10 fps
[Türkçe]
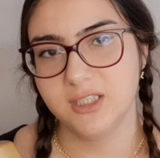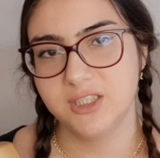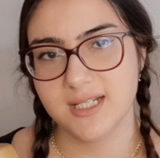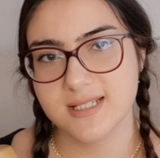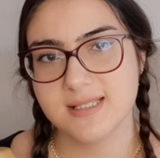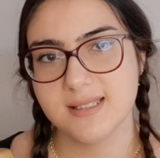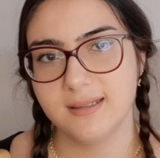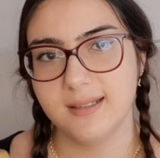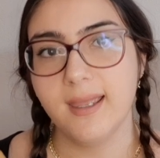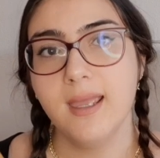
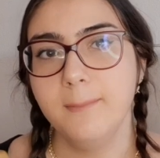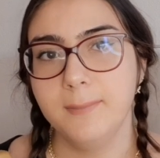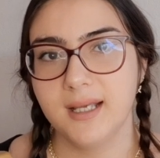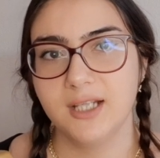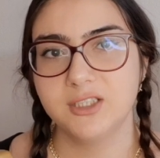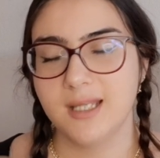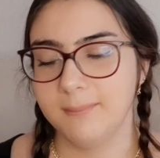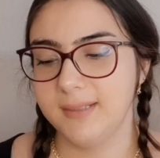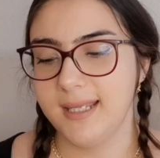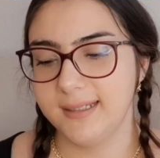içerisine de birkaç
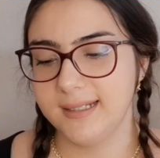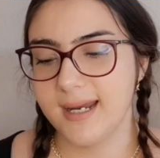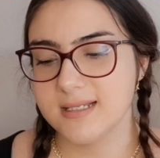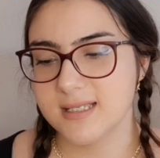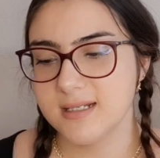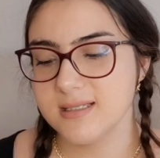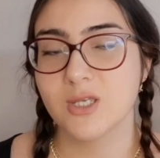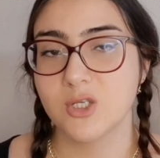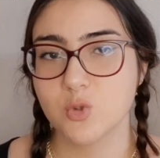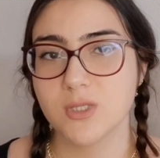damla eklerseniz
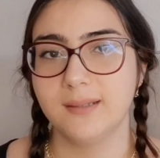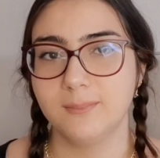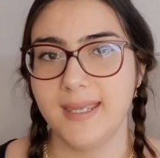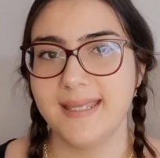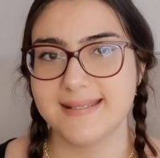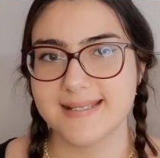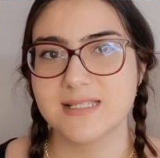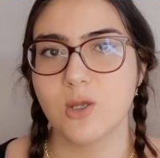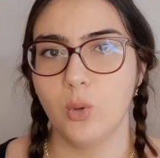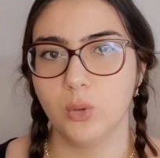saç uzatma
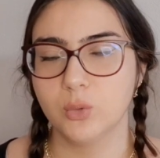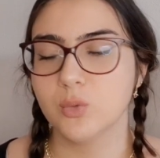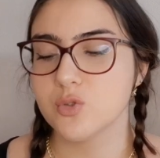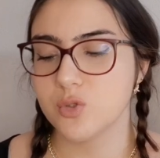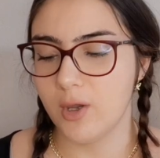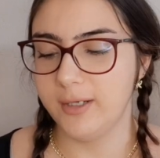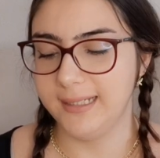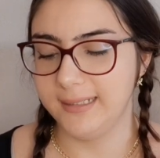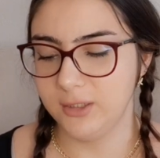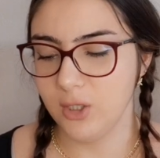etkisi olduğu
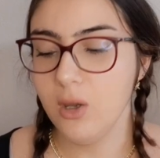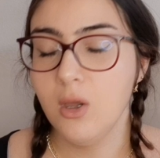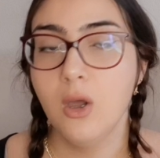söyleniyor.